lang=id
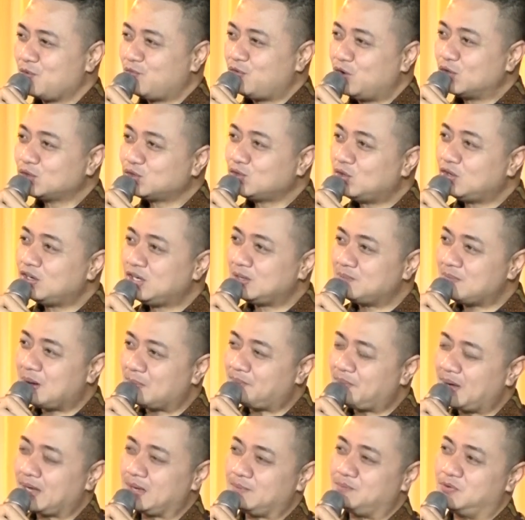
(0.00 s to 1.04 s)
Foto nih
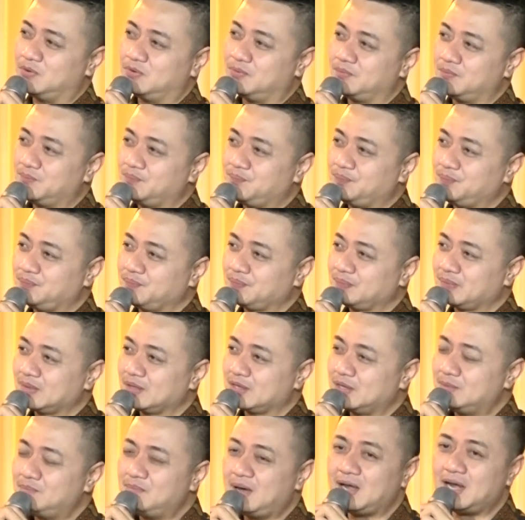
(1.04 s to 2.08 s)
Bapak Ibu.
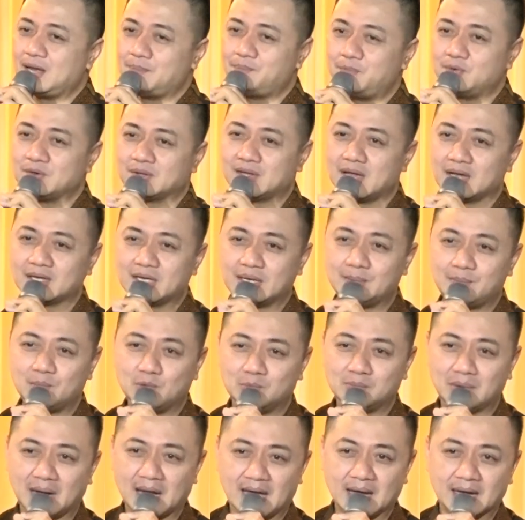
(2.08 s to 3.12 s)
Kemanapun kakimu
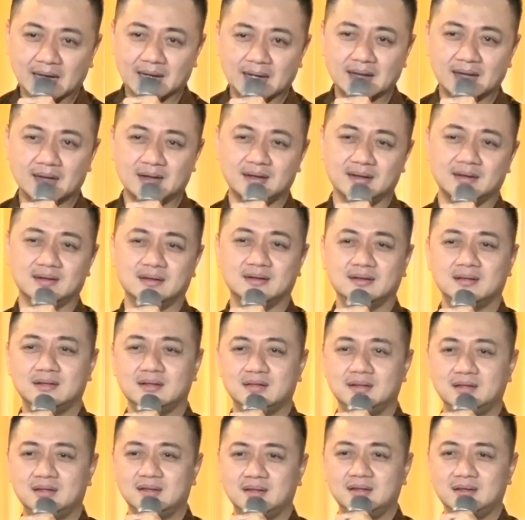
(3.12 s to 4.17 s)
melangkah.
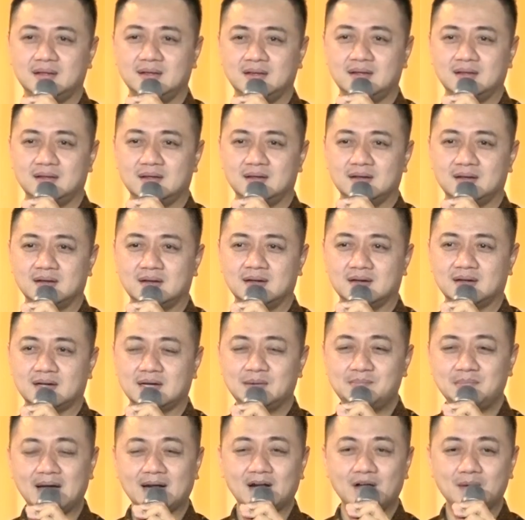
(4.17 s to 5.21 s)

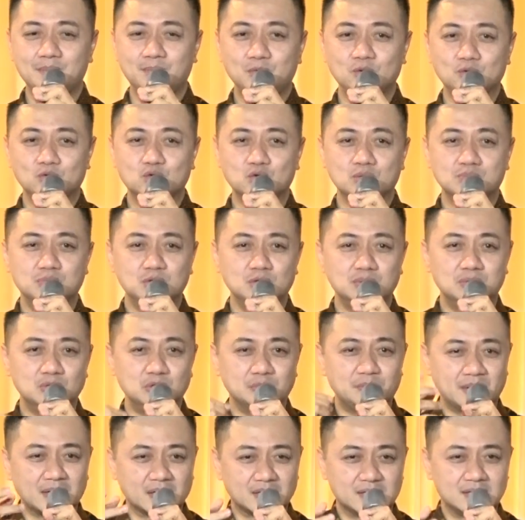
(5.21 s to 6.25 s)
Kemanapun tubuhmu
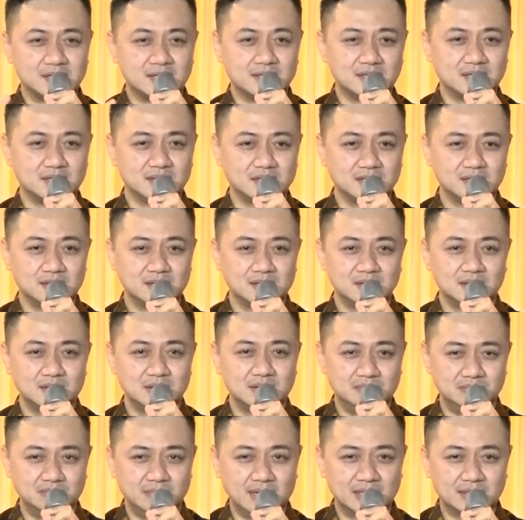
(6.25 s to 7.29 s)
pergi.
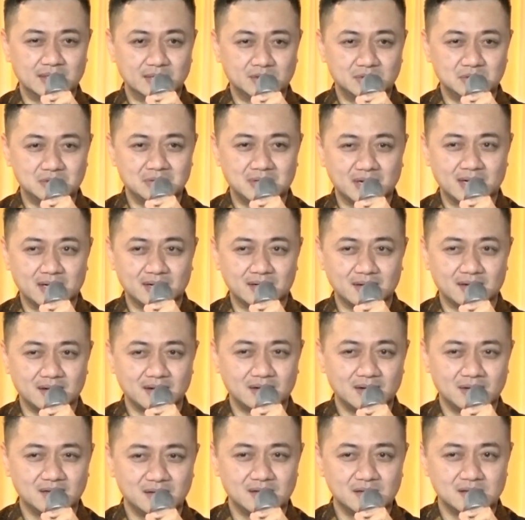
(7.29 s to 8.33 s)
Mata Tuhan
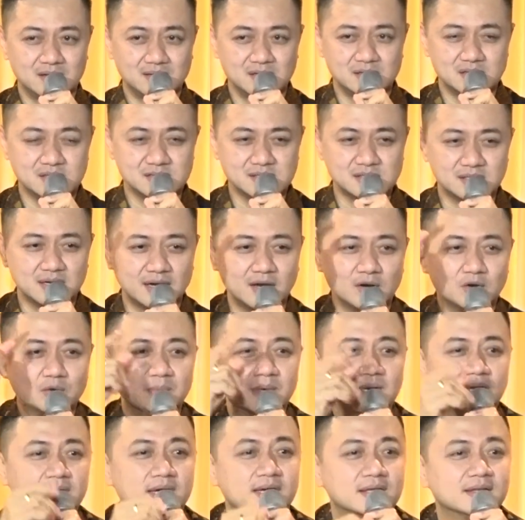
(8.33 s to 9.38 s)
selalu
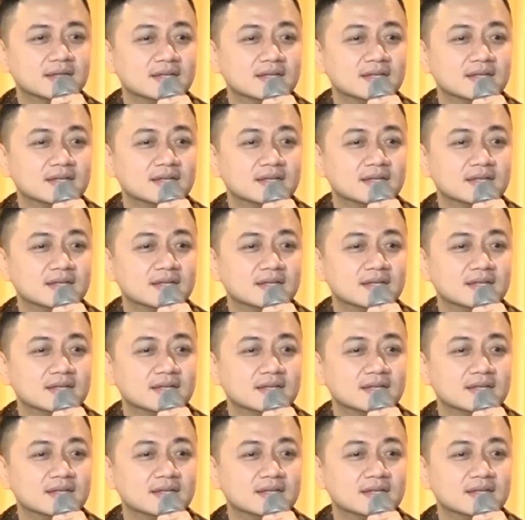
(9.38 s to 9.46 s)
melihat